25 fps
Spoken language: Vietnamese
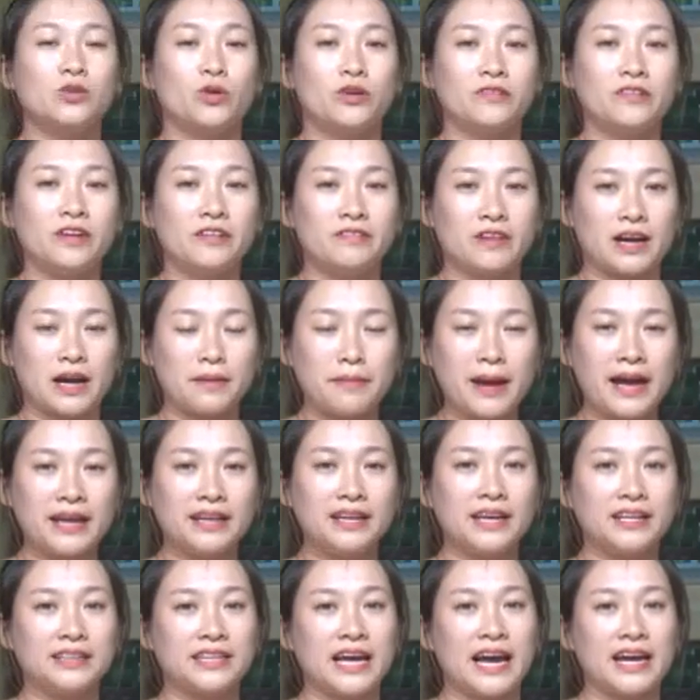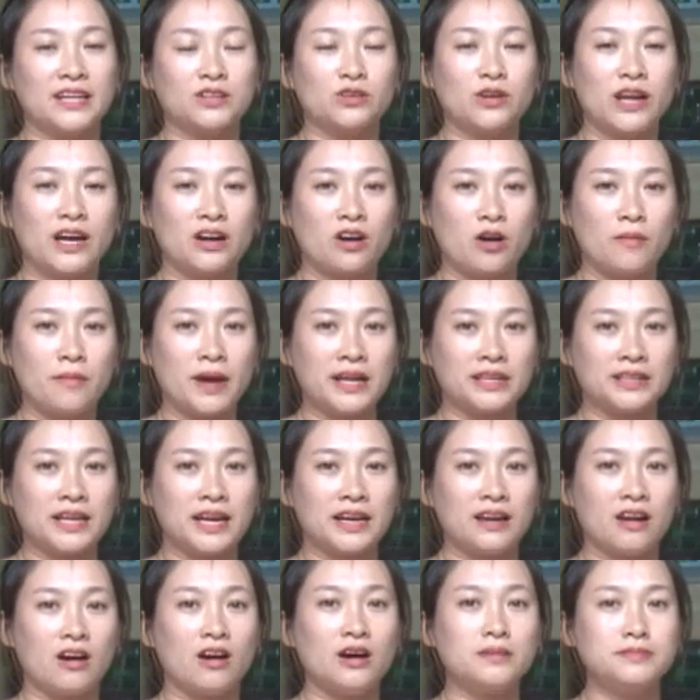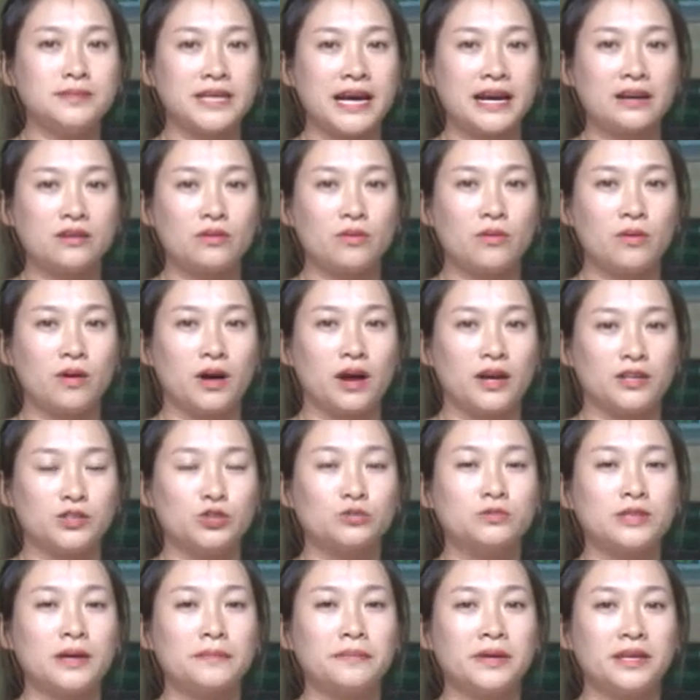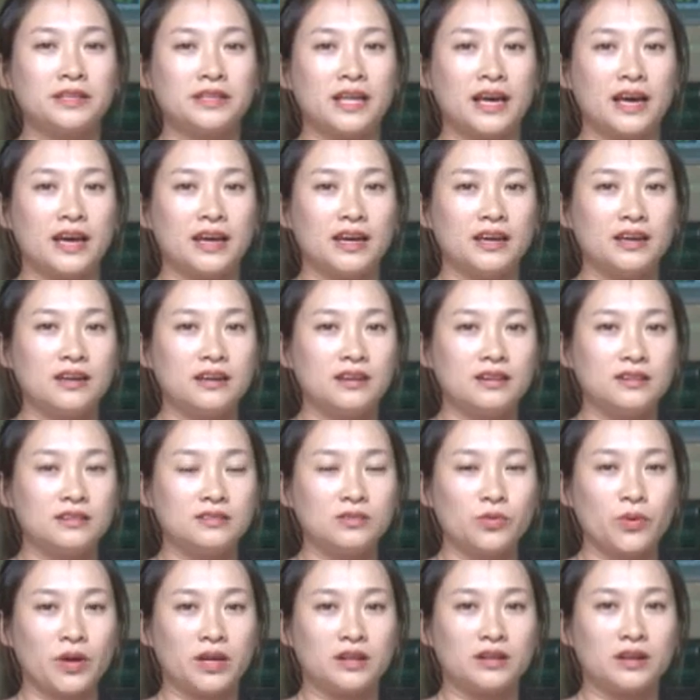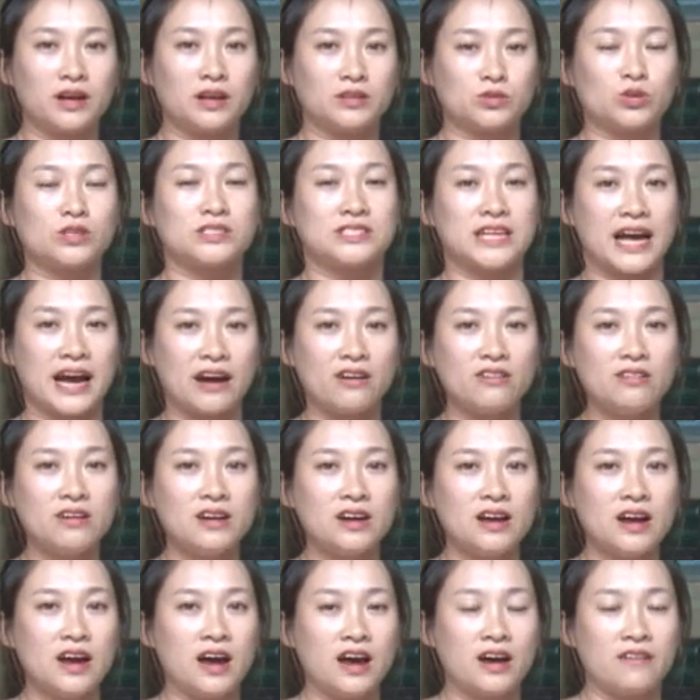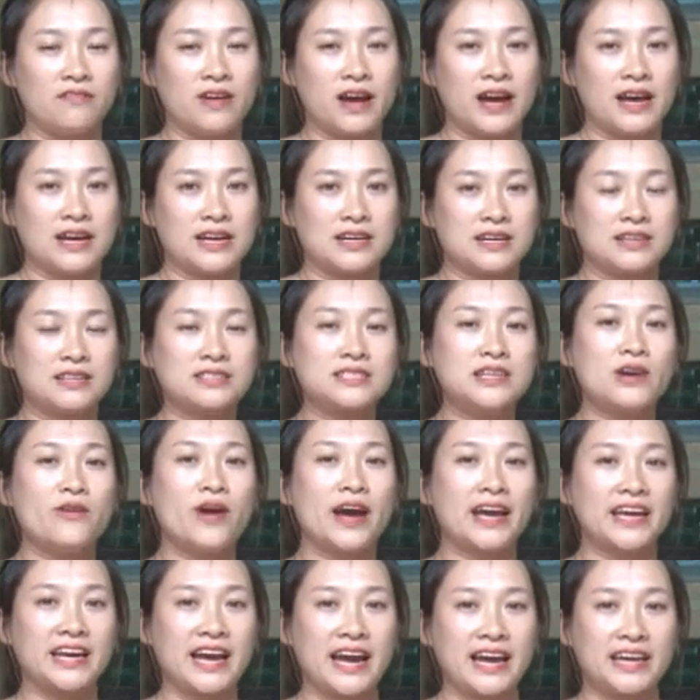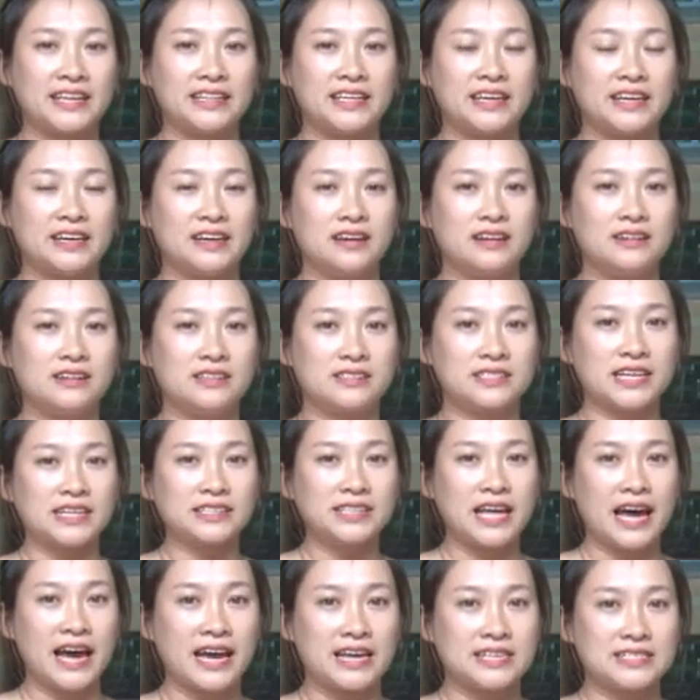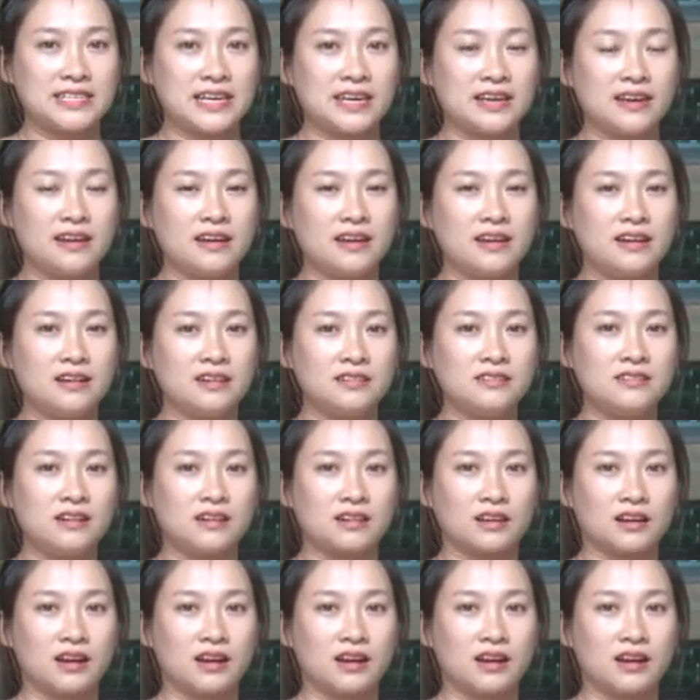Thưa quý vị và các bạn, hiện tại tôi đang có mặt tại lò hấp rác của Trung tâm Y tế huyện ờ, Tuần Giáo và cứ sau 2 ngày thì lượng rác thải sẽ được